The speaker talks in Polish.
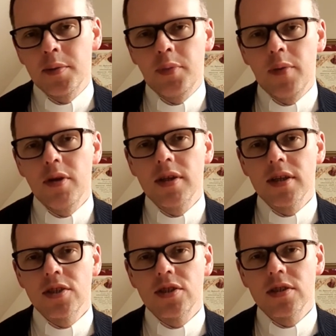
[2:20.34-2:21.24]

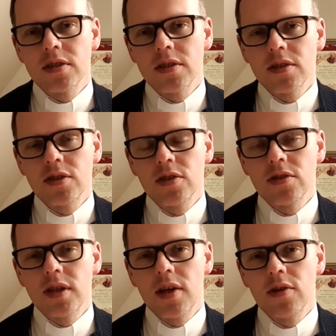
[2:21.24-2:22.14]
pamiętasz e,
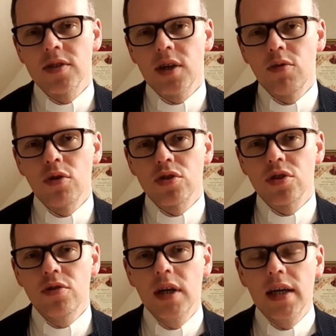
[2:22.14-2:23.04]
ksiądz Leon
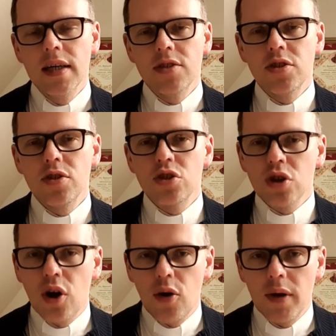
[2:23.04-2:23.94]
założył, czyli
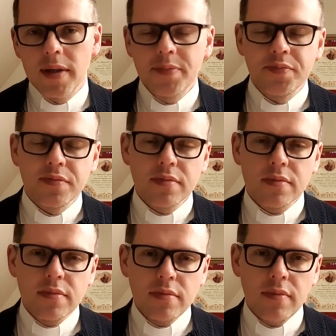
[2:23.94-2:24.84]
szkołę
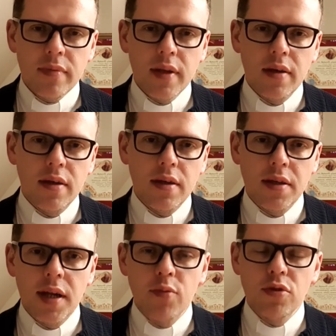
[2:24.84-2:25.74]

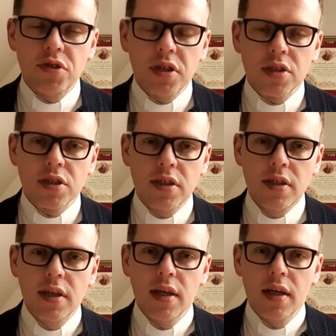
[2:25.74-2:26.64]
dla młodzieży.
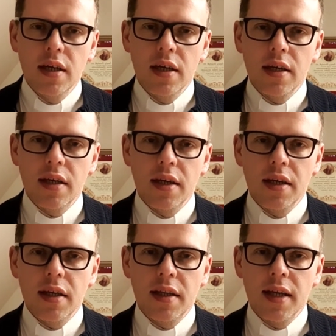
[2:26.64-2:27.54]

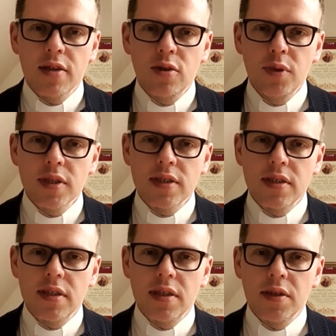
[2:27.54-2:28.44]
Natomiast
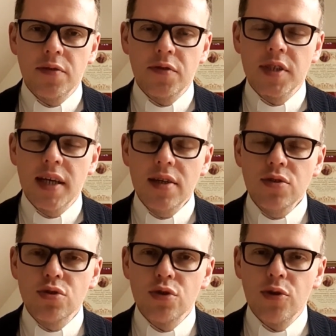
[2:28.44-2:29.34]
w
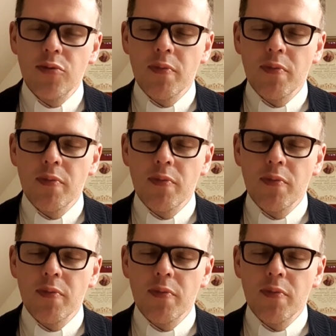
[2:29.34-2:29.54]
sercu